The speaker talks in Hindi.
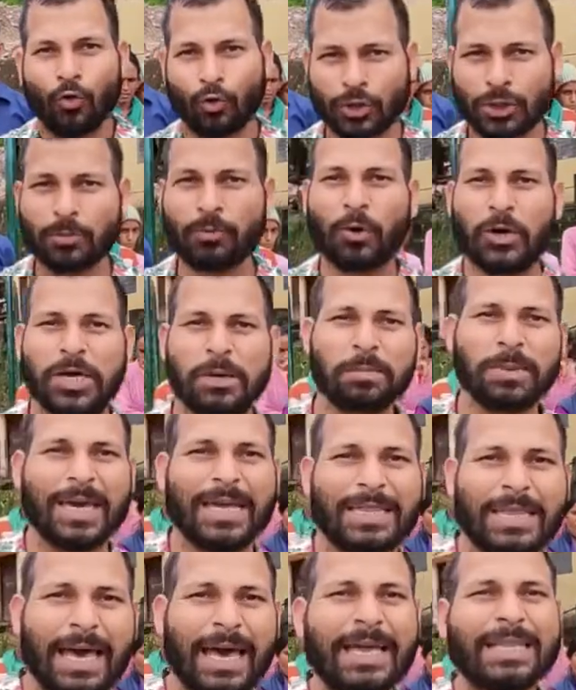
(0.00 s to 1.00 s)
उस मुहिम
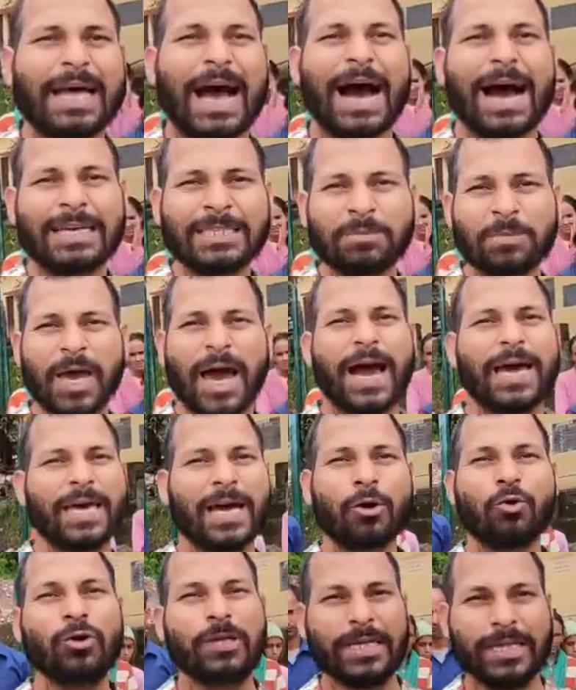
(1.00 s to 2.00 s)
के तहत आज मैं
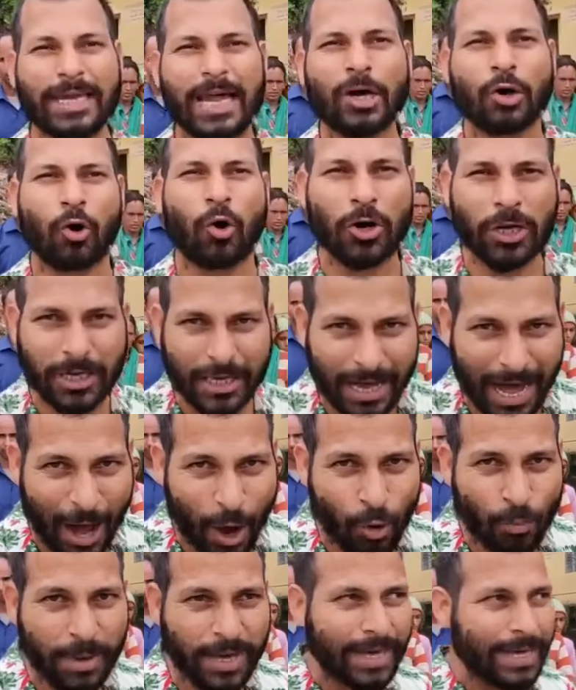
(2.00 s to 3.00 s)
आया हूँ निराकोट
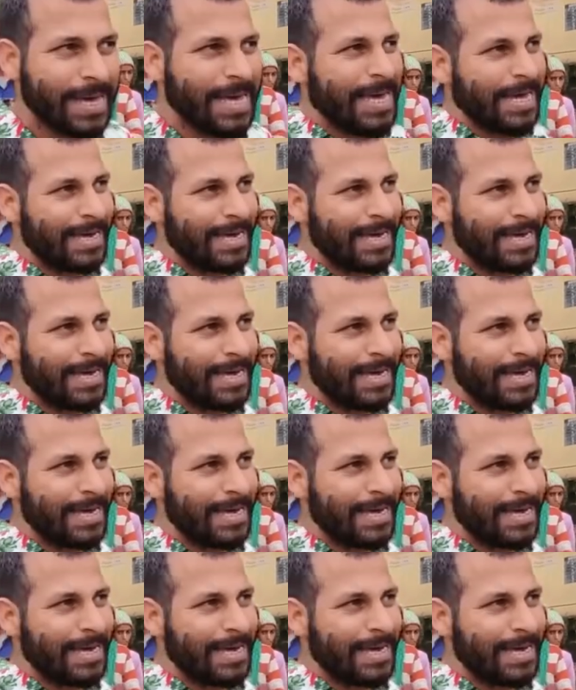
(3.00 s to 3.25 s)
गांव में